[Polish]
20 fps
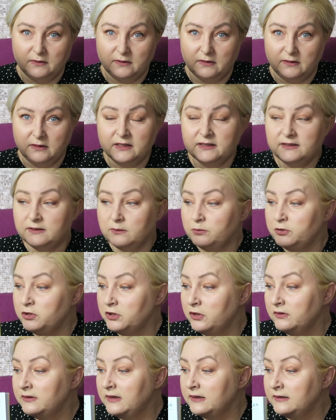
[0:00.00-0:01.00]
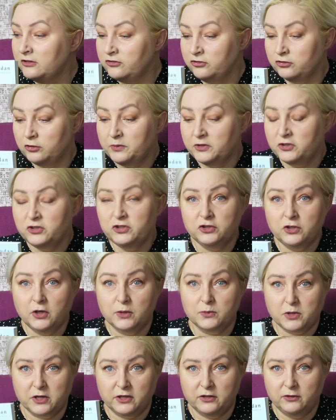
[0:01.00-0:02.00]
Jestem przekonana, że to będzie
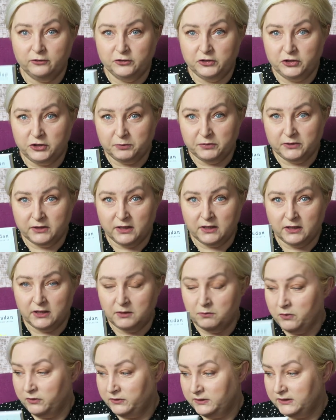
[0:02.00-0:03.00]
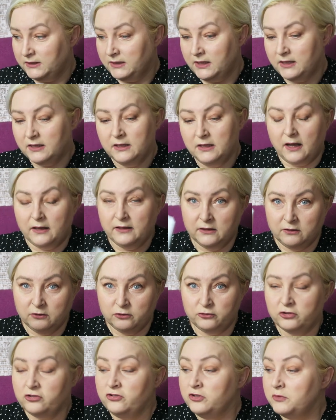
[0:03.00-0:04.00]
dobre, dowcipne i mocne, a
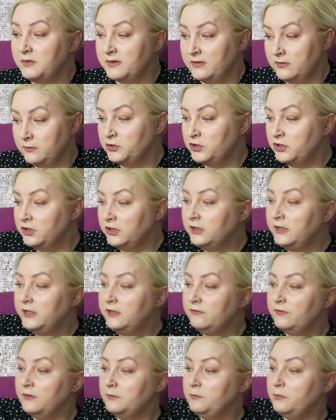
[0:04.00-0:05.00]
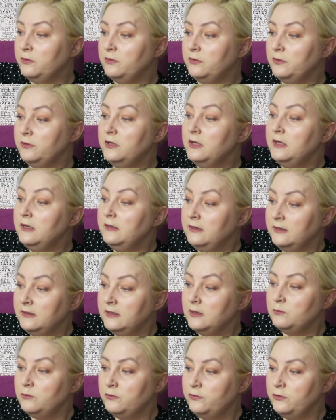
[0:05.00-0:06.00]
jednocześnie bardzo przenikliwe, bo tak
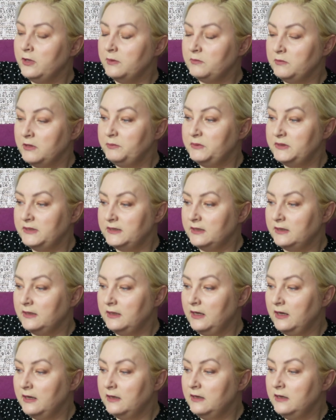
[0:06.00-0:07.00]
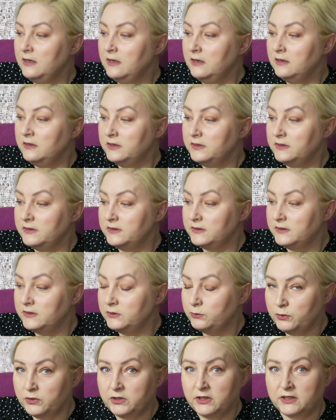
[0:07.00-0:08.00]
jak mówiłam, ta pisarka
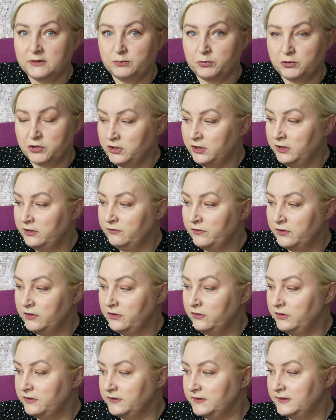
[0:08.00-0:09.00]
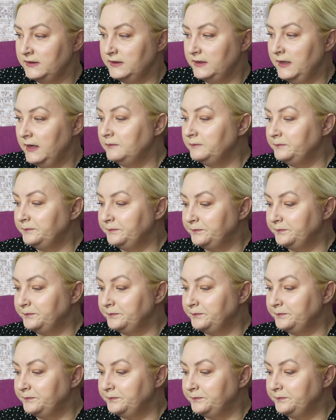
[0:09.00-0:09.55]
słynie z przenikliwego języka.